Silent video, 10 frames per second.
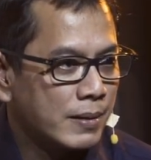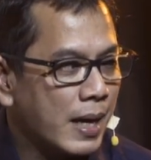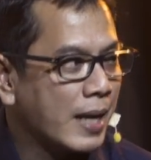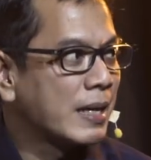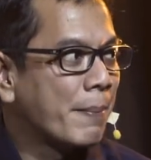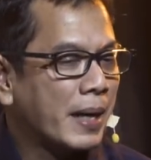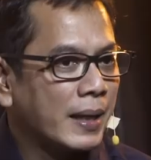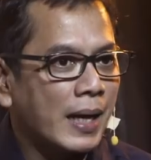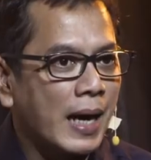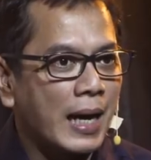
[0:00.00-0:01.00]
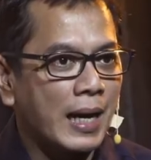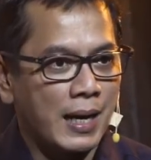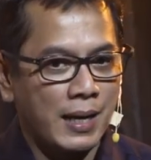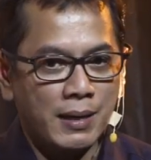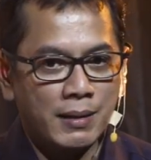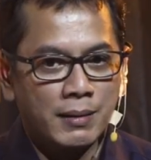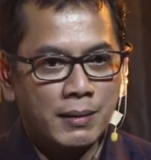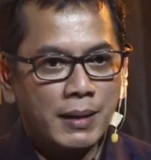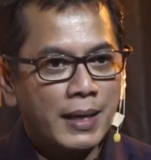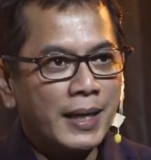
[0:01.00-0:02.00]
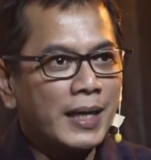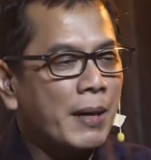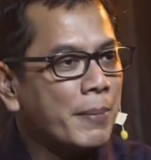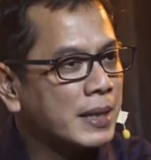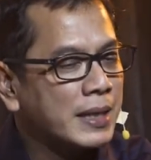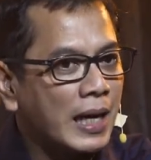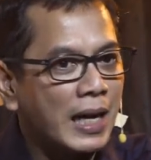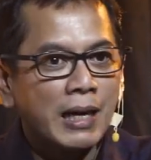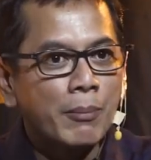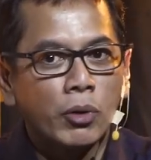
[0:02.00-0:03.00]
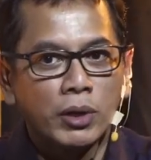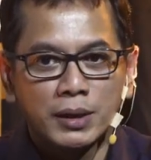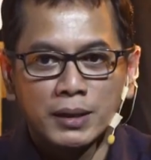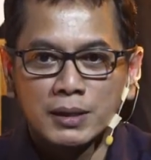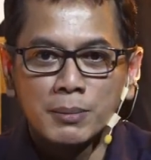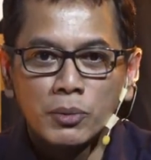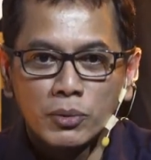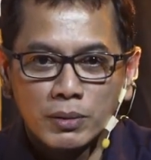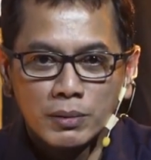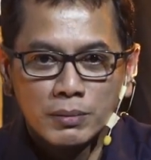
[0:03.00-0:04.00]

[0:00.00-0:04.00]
Jangan sampai kita kalah dan kita tidak bisa jaga lagi border tersebut